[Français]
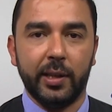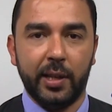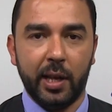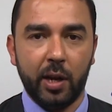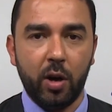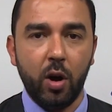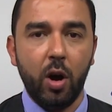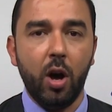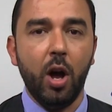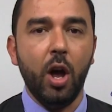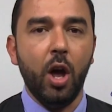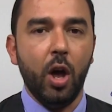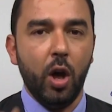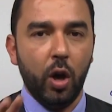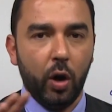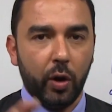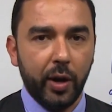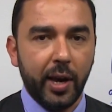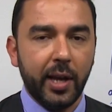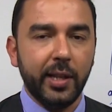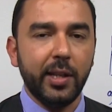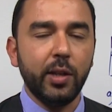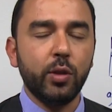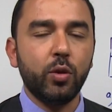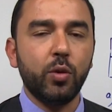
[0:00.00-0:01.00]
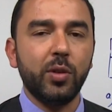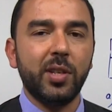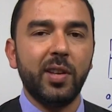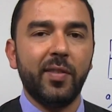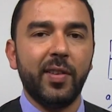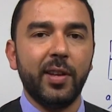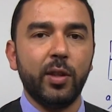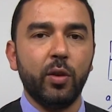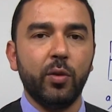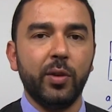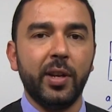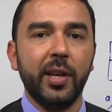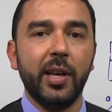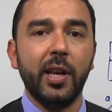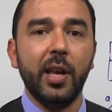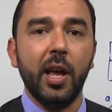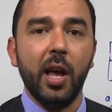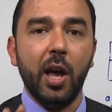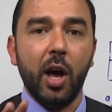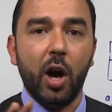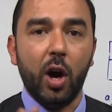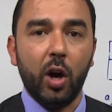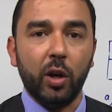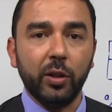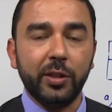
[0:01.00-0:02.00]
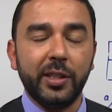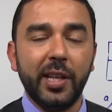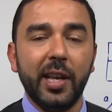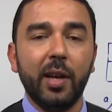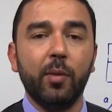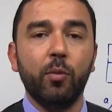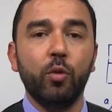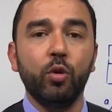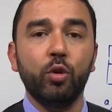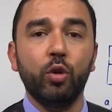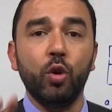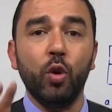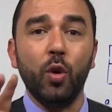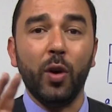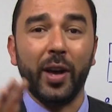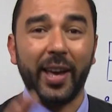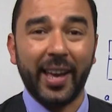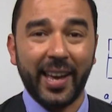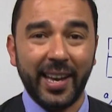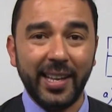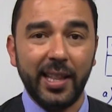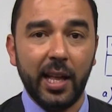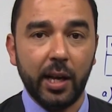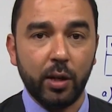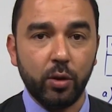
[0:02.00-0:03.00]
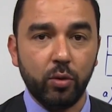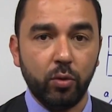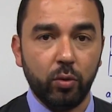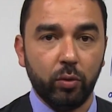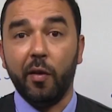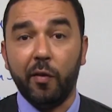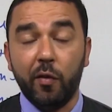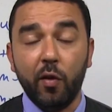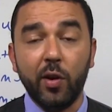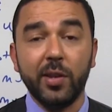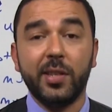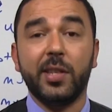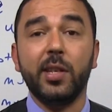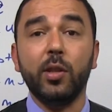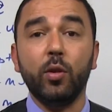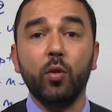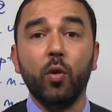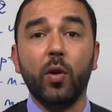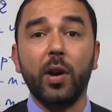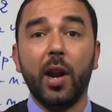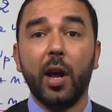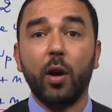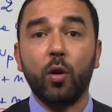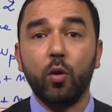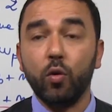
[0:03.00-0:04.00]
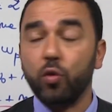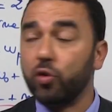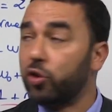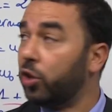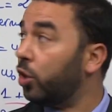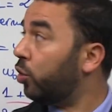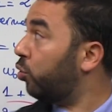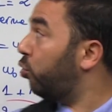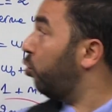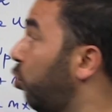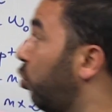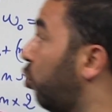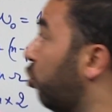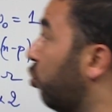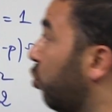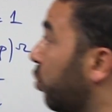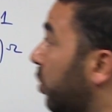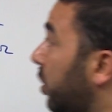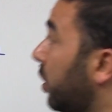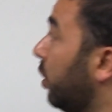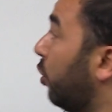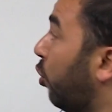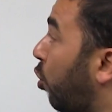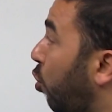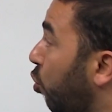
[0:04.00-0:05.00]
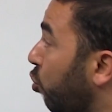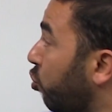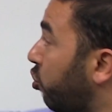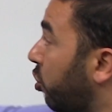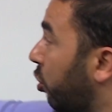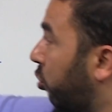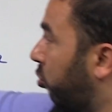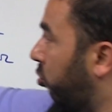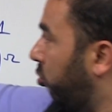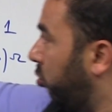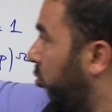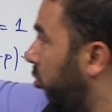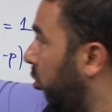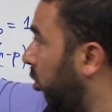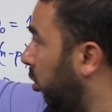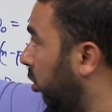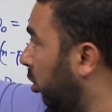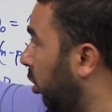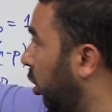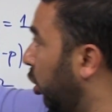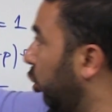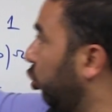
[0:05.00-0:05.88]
D'accord Regardez ce que ça va donner en termes de rédaction. Voici donc la conjecture. Je dis conjecture.